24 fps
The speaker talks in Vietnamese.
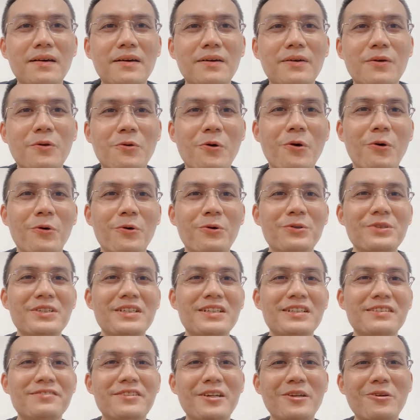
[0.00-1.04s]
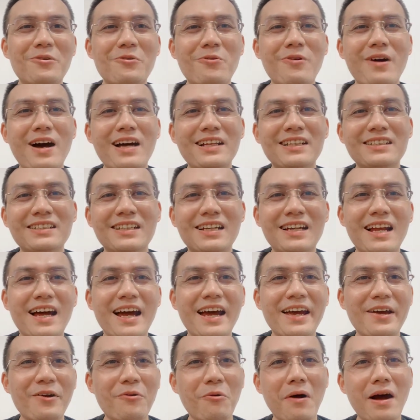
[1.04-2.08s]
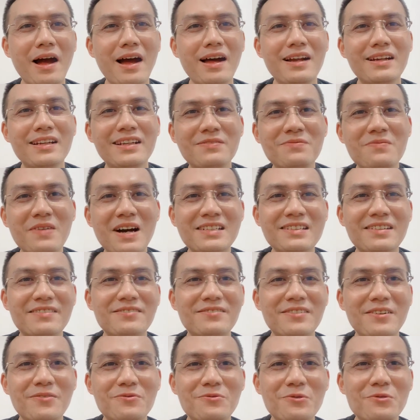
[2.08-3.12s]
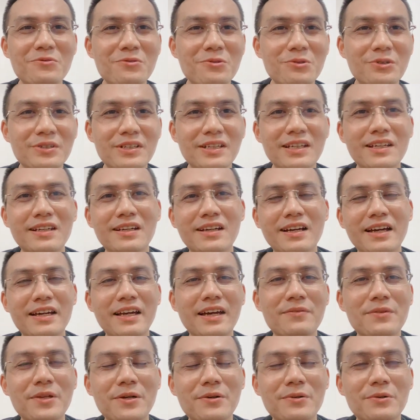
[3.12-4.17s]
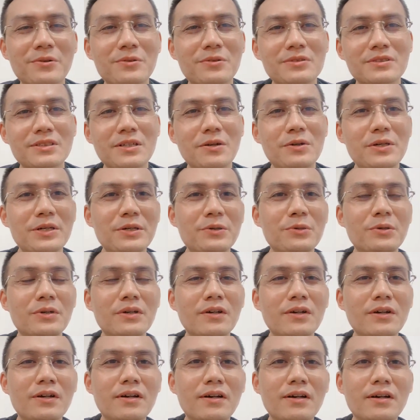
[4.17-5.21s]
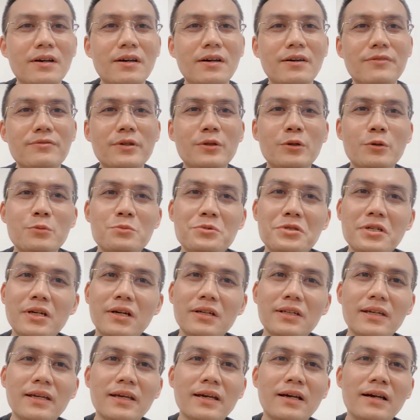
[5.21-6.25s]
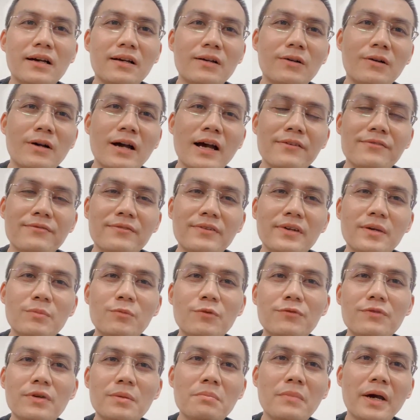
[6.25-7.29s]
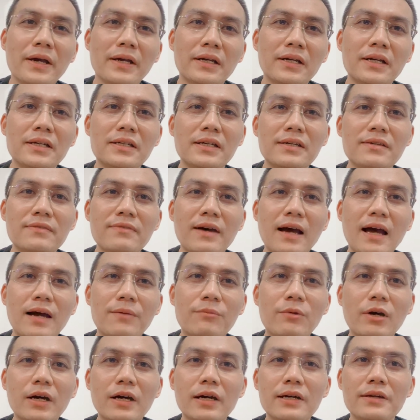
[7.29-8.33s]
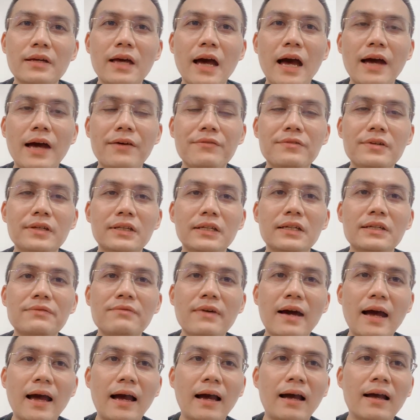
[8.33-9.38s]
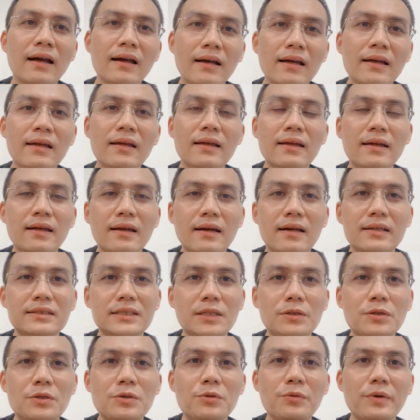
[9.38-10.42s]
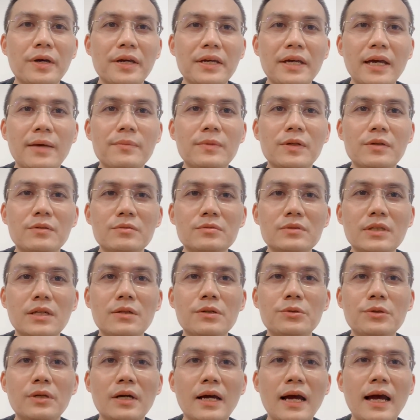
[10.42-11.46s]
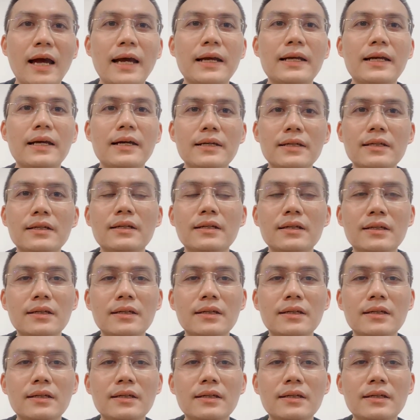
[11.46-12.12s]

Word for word: ủng hộ như phiên hôm qua thì thật là hay quá, lên ba sản phẩm vui vui thì anh em đều giao lưu. Ở phiên hôm trước thì có hai phiên, một phiên 7 cây kính vàng, một cây 2 phiên kính vàng. Giao lưu của anh em thì cũng giao lưu được 2 cây